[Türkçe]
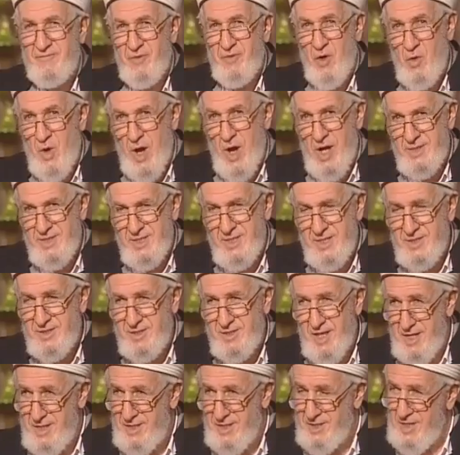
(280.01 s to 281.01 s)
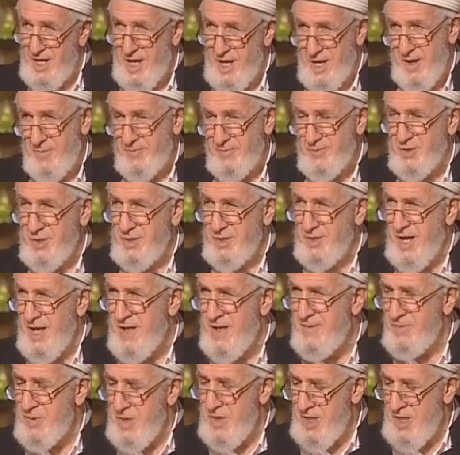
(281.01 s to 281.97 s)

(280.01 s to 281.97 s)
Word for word: fevasik denir Arapçada.